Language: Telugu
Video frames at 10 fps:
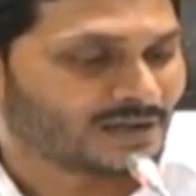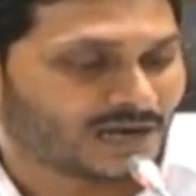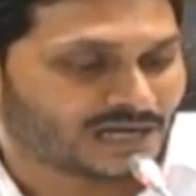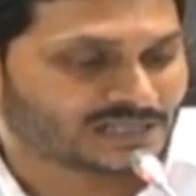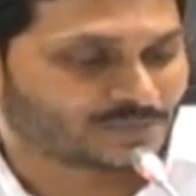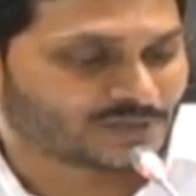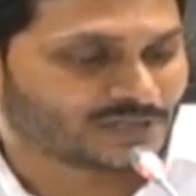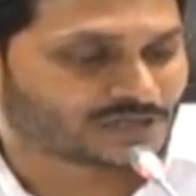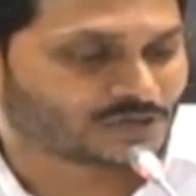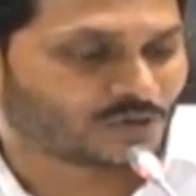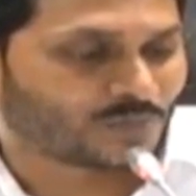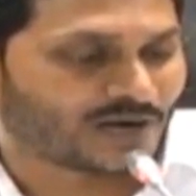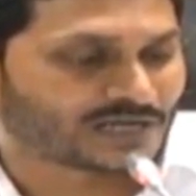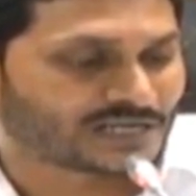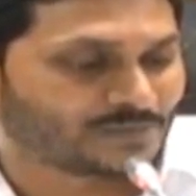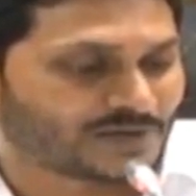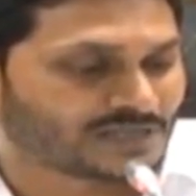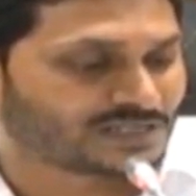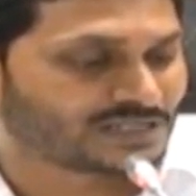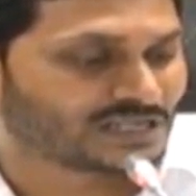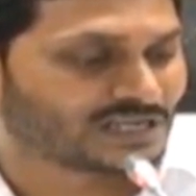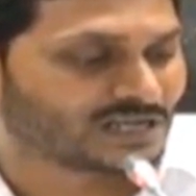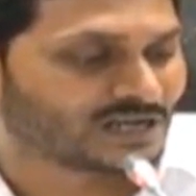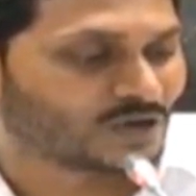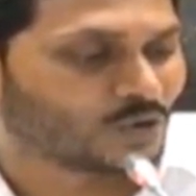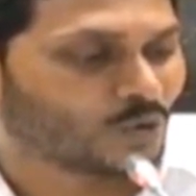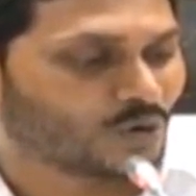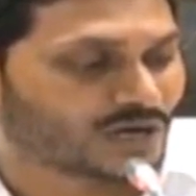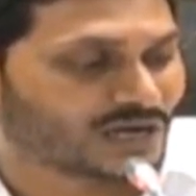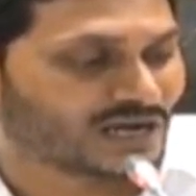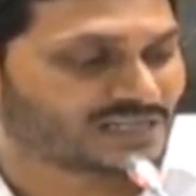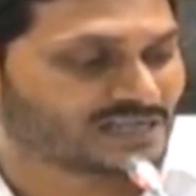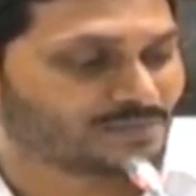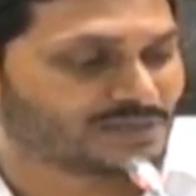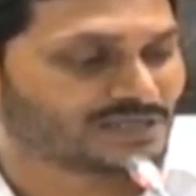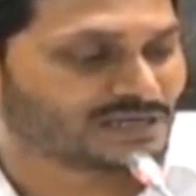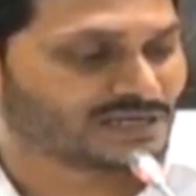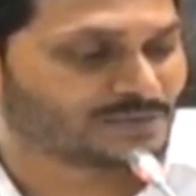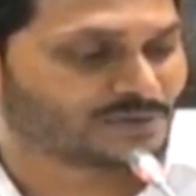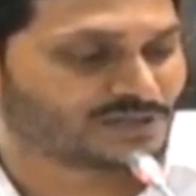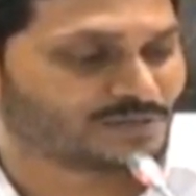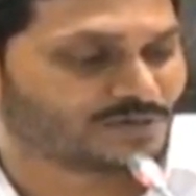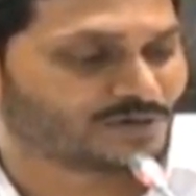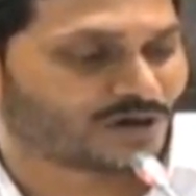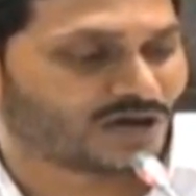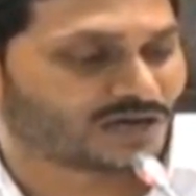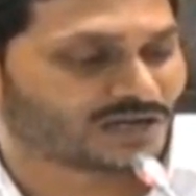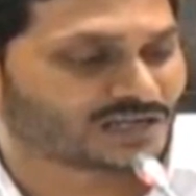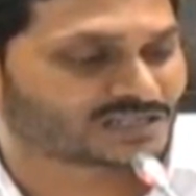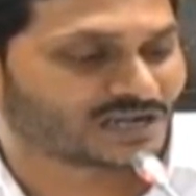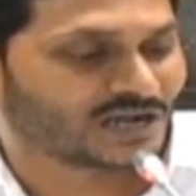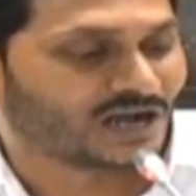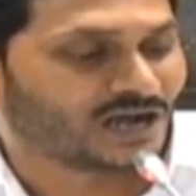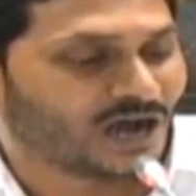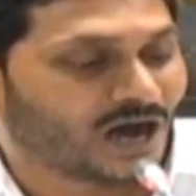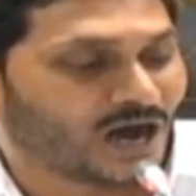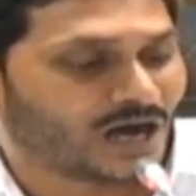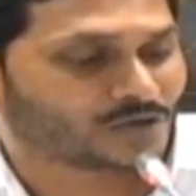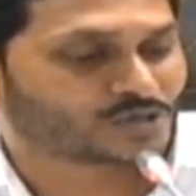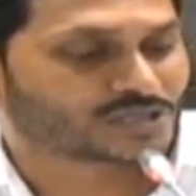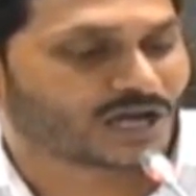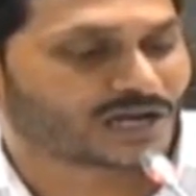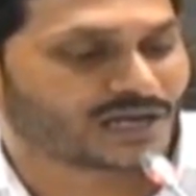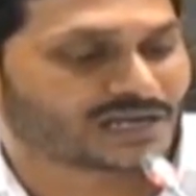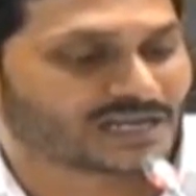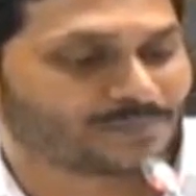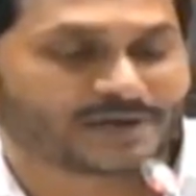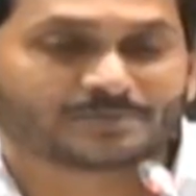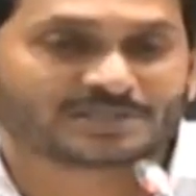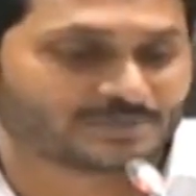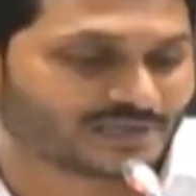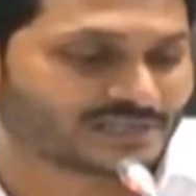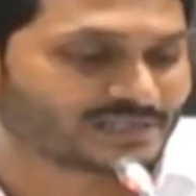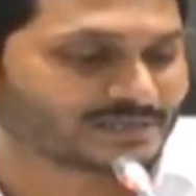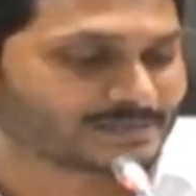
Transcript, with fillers: ఆంధ్రప్రదేశ్లో పార్టీ పరిస్థితి ఘోరంగా దెబ్బతిన్న నేపథ్యంలో కాంగ్రెస్ ఆరు స్థానాలకే పరిమితమైంది